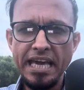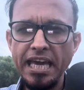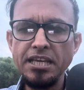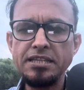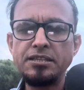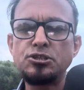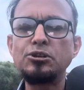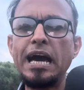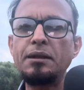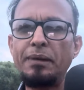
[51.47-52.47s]
এই
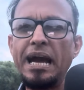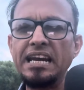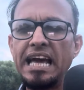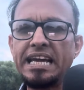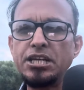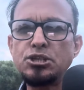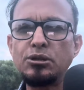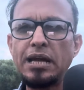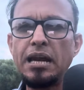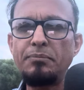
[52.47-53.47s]
সোনার বাংলাকে
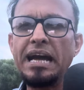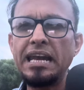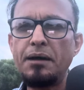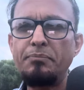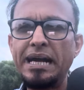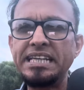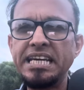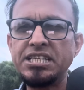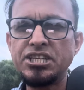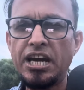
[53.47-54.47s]
সোনার বাংলা
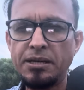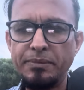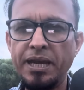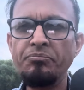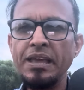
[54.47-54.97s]
বানিয়ে ছাড়বে